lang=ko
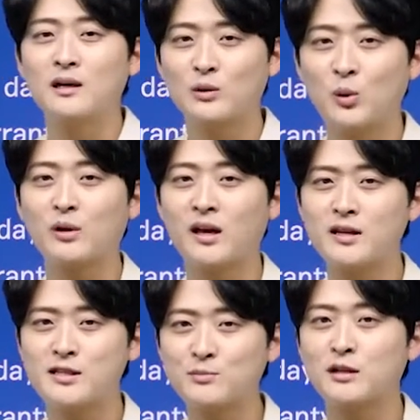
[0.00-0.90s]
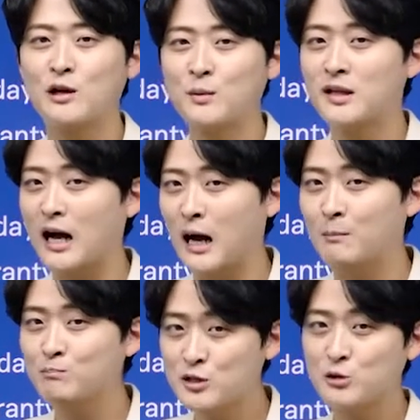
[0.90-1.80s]
독해 질문에 나오면
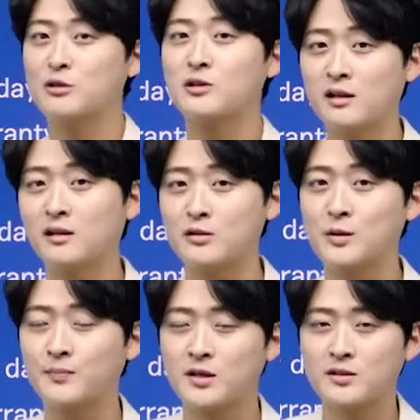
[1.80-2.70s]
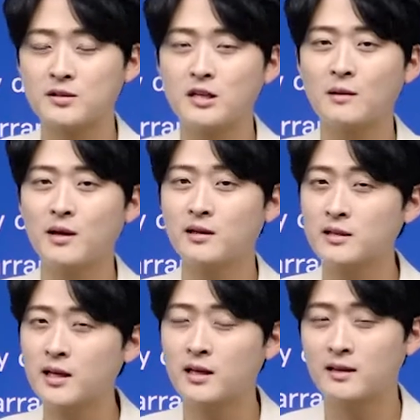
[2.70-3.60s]
암시로 해석하라고 그죠 그래서 그 사람에
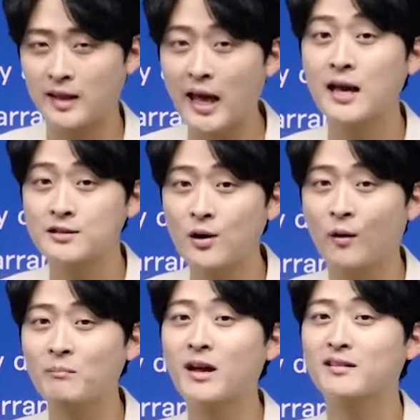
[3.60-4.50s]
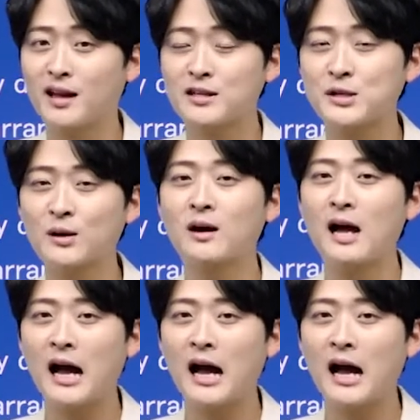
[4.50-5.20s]
의해 대해서 대해서